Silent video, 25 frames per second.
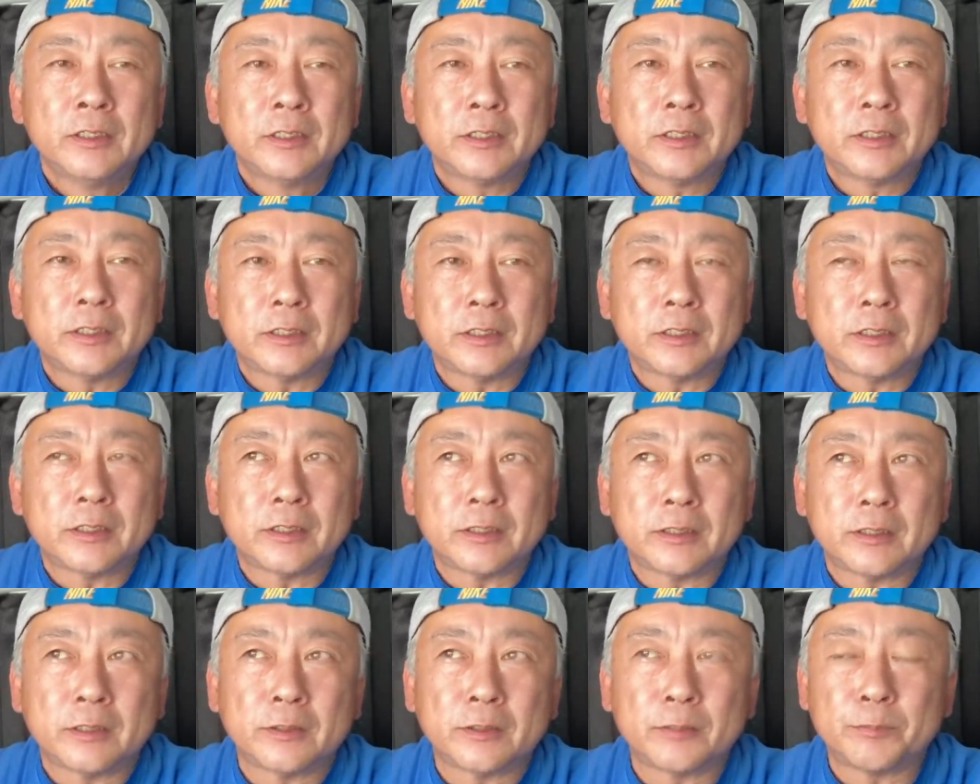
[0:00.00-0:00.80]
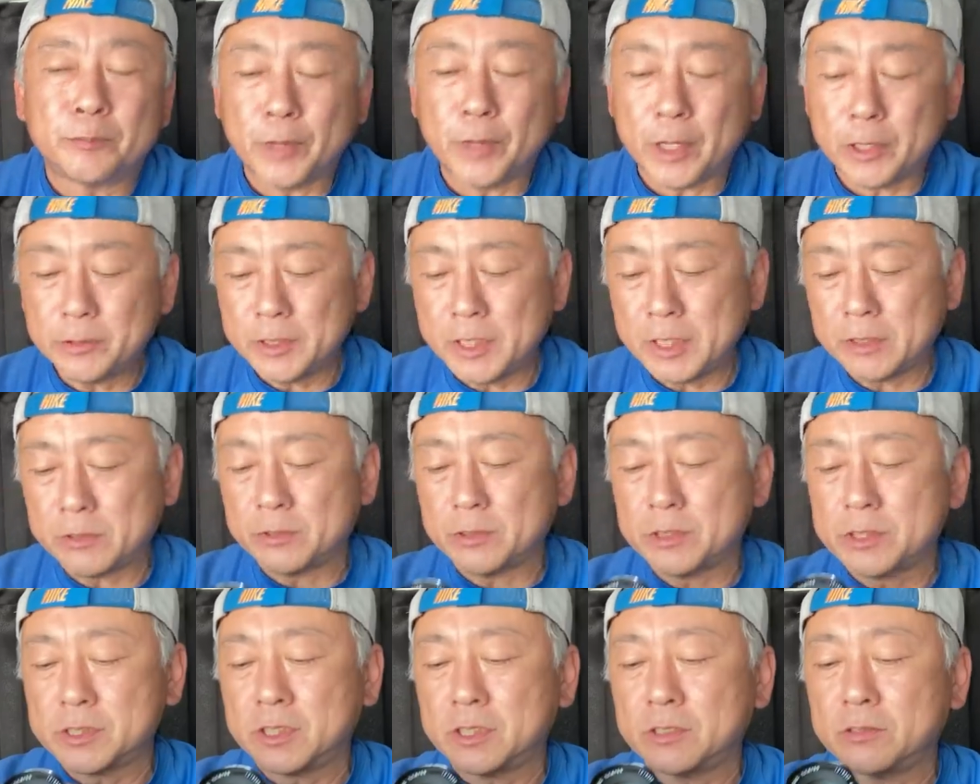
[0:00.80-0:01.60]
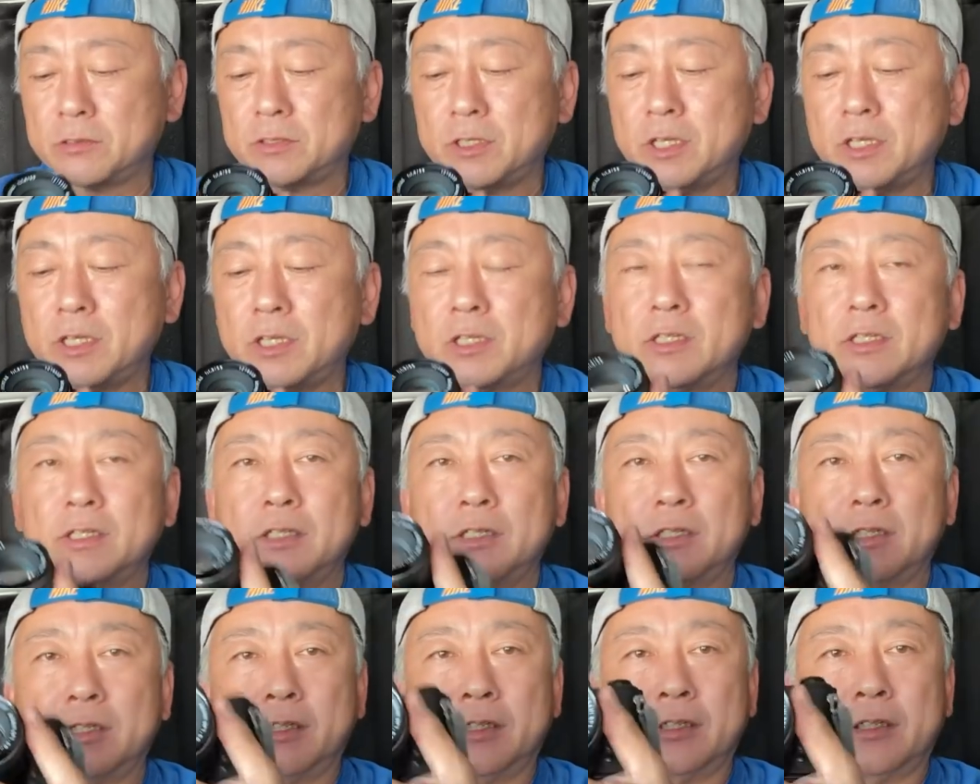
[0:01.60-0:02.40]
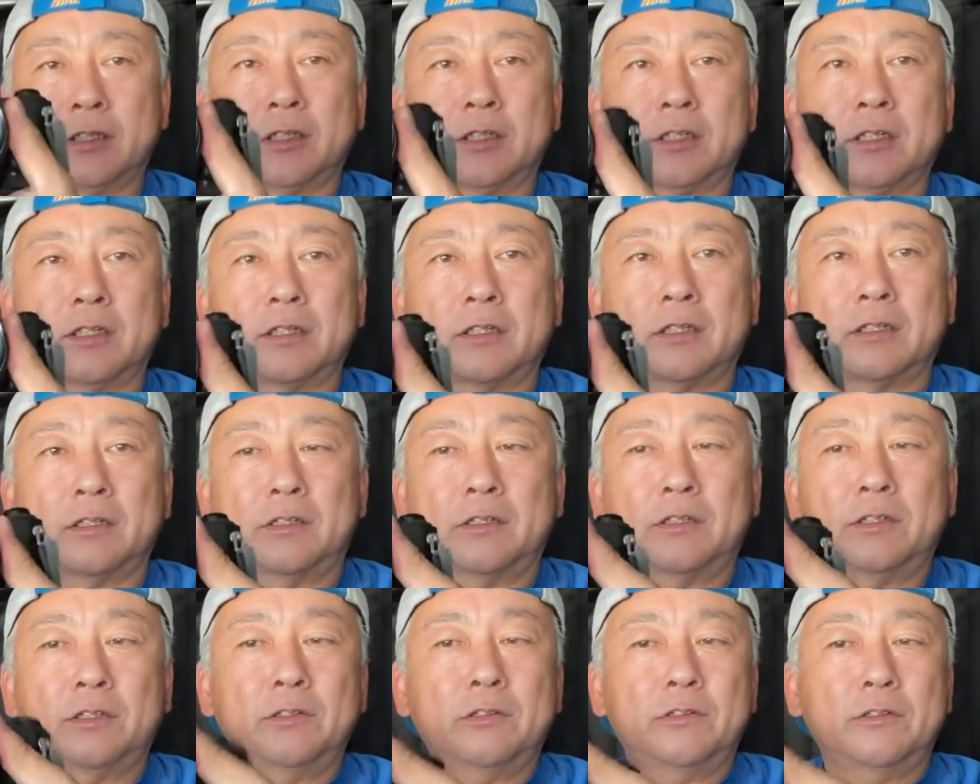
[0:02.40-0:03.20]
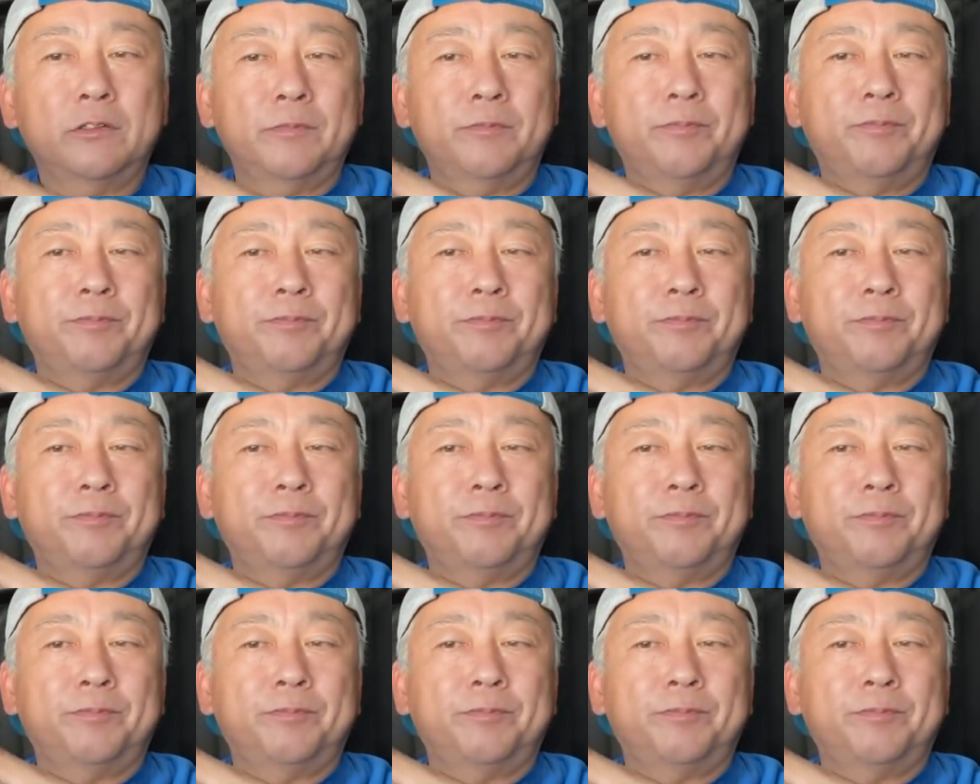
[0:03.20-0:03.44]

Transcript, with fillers: えー、バオネット式のね、えー、いいよ